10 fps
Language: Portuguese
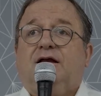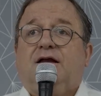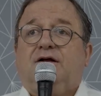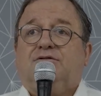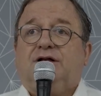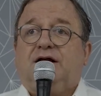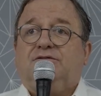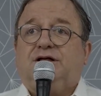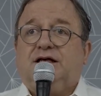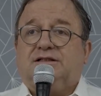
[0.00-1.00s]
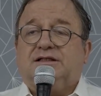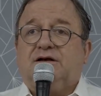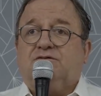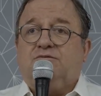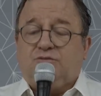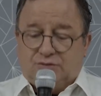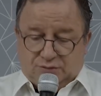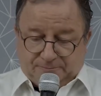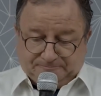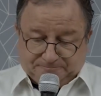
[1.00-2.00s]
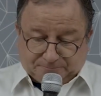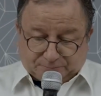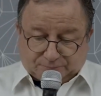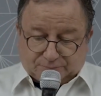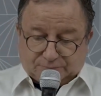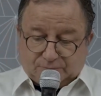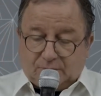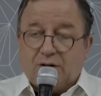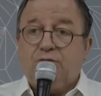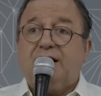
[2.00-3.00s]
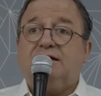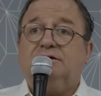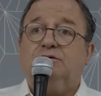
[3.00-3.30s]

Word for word: Eu creio que assim como o, Brasil,